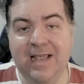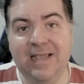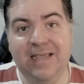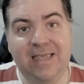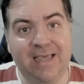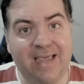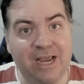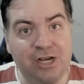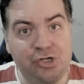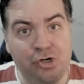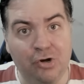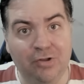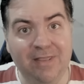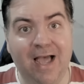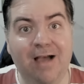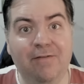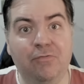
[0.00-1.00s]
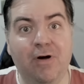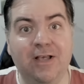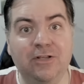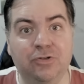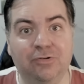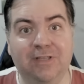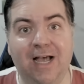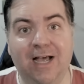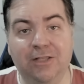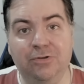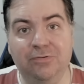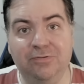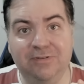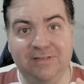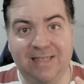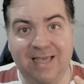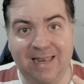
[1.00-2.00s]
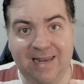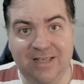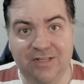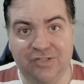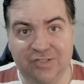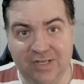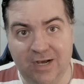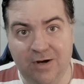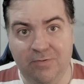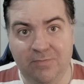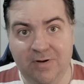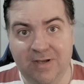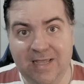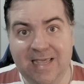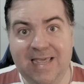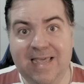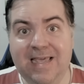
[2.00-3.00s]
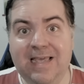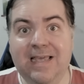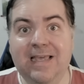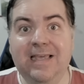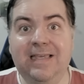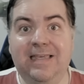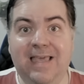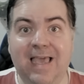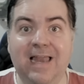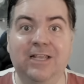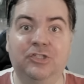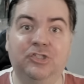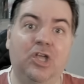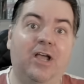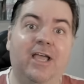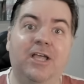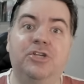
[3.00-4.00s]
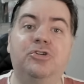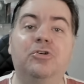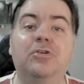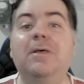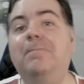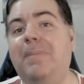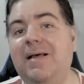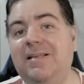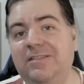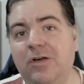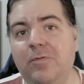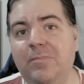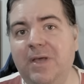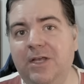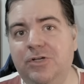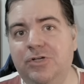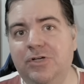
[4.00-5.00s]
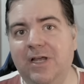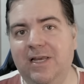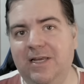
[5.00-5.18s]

que questionava o resultado da eleição, que ele só questiona parcialmente.